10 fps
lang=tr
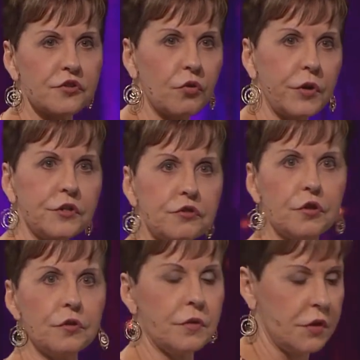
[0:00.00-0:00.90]
olduğuna
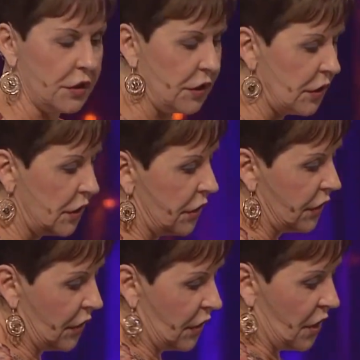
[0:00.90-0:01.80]
inanıyorum.
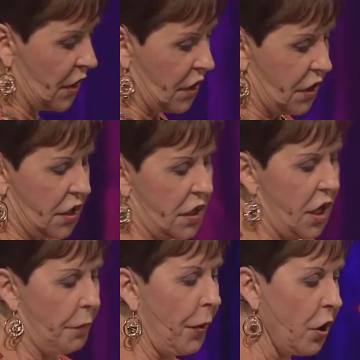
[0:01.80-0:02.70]

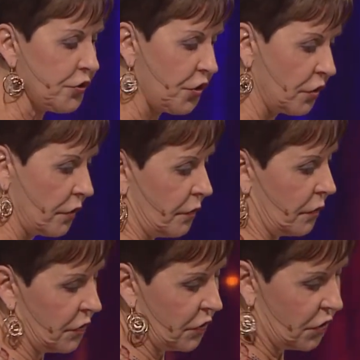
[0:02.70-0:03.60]
Şeftali
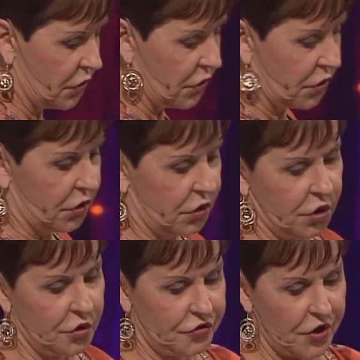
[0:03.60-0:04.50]
ağaçlarından
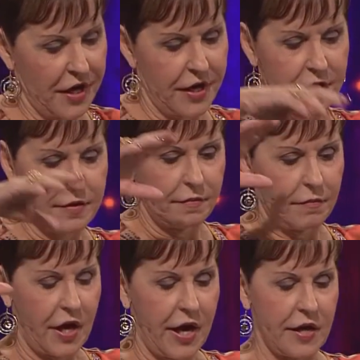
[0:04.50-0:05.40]
oluşan bir
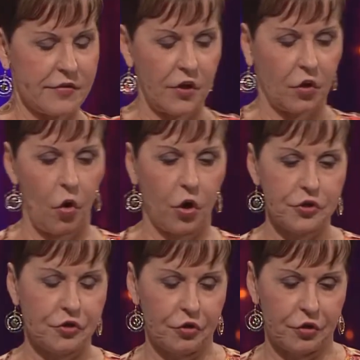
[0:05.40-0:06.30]
meyve
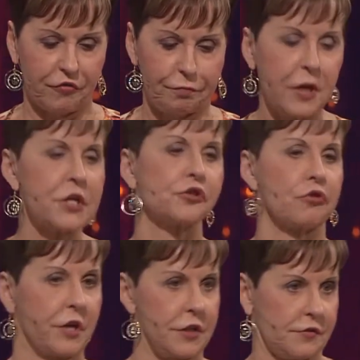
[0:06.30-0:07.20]
bahçesi sahibi
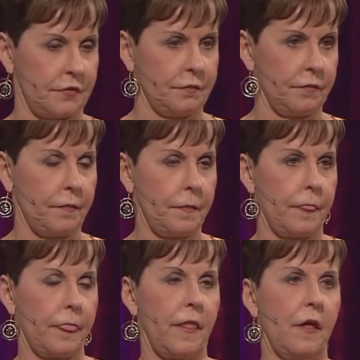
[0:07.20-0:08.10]
olduğunuzu düşünün.
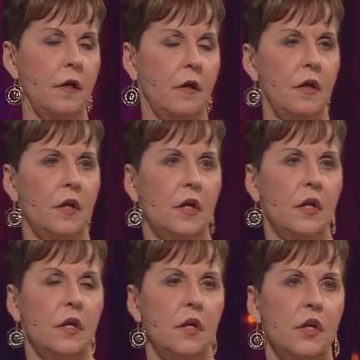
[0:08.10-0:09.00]

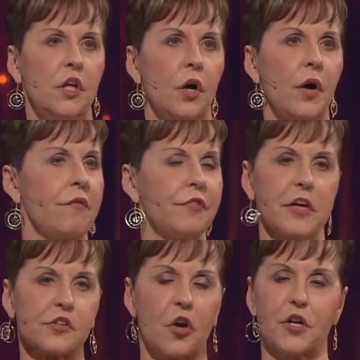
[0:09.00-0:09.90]
Her şey bir